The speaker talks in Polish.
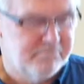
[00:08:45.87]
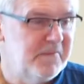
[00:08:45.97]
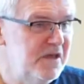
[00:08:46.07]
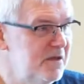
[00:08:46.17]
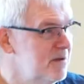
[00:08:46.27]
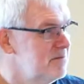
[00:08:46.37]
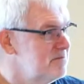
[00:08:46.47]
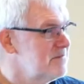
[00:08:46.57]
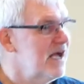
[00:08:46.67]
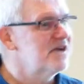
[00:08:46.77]
I
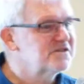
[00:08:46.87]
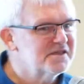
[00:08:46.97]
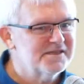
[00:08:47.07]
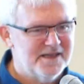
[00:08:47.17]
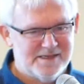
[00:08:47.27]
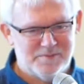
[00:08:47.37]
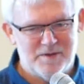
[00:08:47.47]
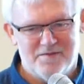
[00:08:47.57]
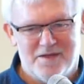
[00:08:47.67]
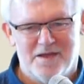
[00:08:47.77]
każdy z nas
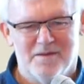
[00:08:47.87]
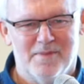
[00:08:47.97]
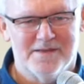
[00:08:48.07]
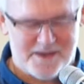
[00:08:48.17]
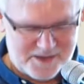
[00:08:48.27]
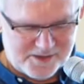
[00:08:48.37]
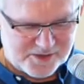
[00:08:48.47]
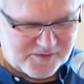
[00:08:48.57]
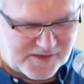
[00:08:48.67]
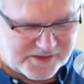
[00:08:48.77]
pewnie ma takie
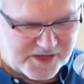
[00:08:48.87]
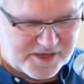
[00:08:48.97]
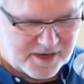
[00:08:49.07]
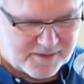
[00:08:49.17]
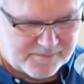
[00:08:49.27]
doświadczenia.